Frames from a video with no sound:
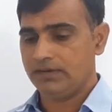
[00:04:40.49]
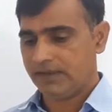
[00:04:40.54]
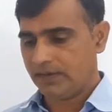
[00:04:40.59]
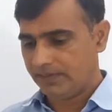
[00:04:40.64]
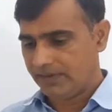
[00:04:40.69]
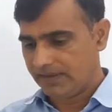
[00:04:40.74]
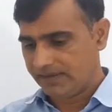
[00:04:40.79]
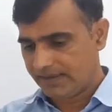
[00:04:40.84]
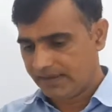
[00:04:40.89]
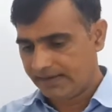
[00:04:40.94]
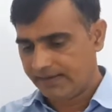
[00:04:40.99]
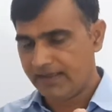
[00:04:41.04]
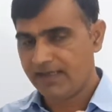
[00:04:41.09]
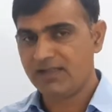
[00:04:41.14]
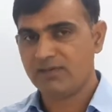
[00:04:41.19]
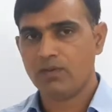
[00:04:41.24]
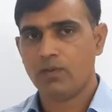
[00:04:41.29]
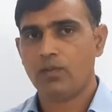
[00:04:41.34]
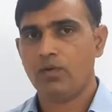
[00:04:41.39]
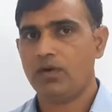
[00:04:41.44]
जब ये
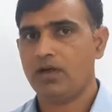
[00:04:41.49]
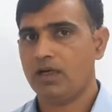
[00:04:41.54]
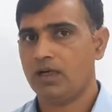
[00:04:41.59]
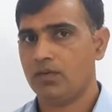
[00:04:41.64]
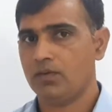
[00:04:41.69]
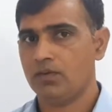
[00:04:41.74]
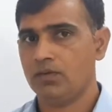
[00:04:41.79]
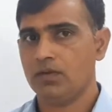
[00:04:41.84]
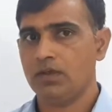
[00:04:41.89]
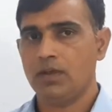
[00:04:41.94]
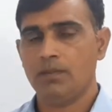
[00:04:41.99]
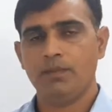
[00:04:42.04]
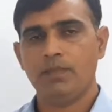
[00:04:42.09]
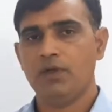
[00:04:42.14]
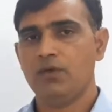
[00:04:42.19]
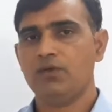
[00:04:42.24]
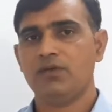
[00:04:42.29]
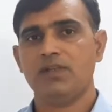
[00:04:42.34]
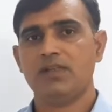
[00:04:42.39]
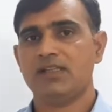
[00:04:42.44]
सेंटेंस मैं बोल रहा हूँ
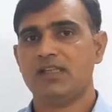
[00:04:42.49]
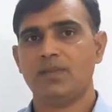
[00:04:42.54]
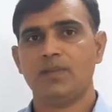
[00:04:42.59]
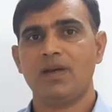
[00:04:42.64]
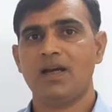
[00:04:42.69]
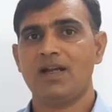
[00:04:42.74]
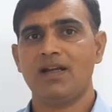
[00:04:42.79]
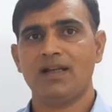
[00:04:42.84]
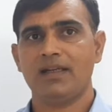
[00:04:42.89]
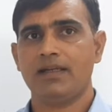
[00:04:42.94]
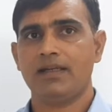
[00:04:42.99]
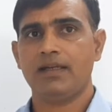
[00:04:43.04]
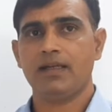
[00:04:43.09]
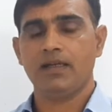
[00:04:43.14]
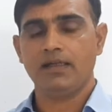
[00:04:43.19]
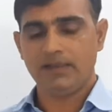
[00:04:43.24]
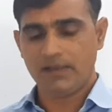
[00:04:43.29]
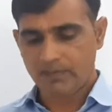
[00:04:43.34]
मनुष्य समान नहीं है